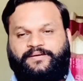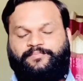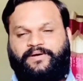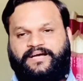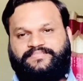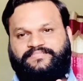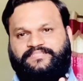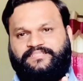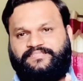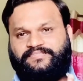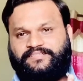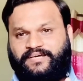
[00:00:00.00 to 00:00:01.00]

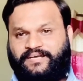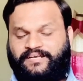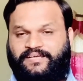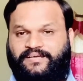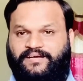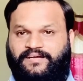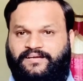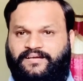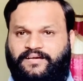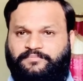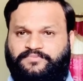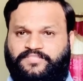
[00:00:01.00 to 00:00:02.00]
बातचीत करने का
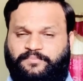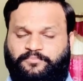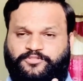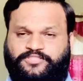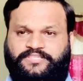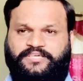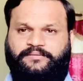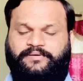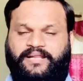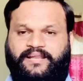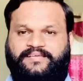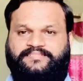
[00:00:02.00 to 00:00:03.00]
हम सब कुछ किए
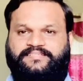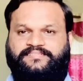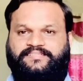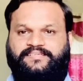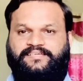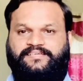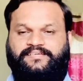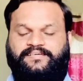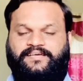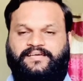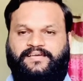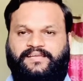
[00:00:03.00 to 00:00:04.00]
बिना रह सकते हैं
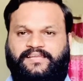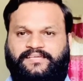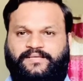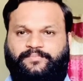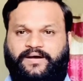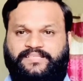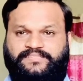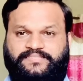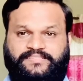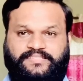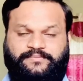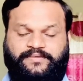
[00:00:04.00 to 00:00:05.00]
लेकिन बात
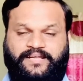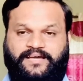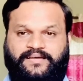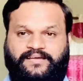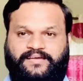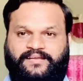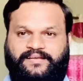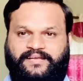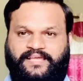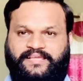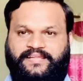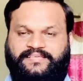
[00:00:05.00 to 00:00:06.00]
किए बिना
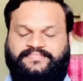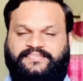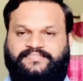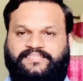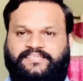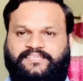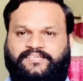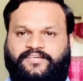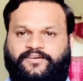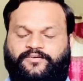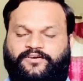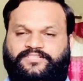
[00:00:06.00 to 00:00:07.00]
नहीं रह सकते
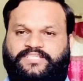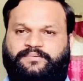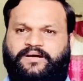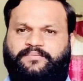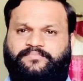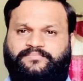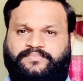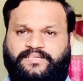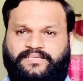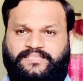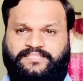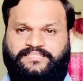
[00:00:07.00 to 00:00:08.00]
और जब हम
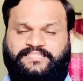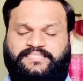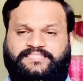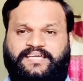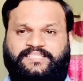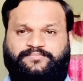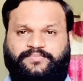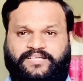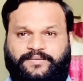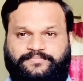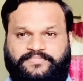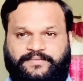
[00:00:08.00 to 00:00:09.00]
किसी के साथ में
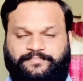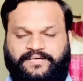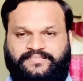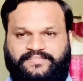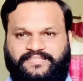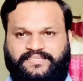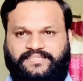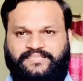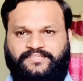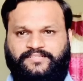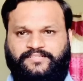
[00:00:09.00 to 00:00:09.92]
गपशप करते हैं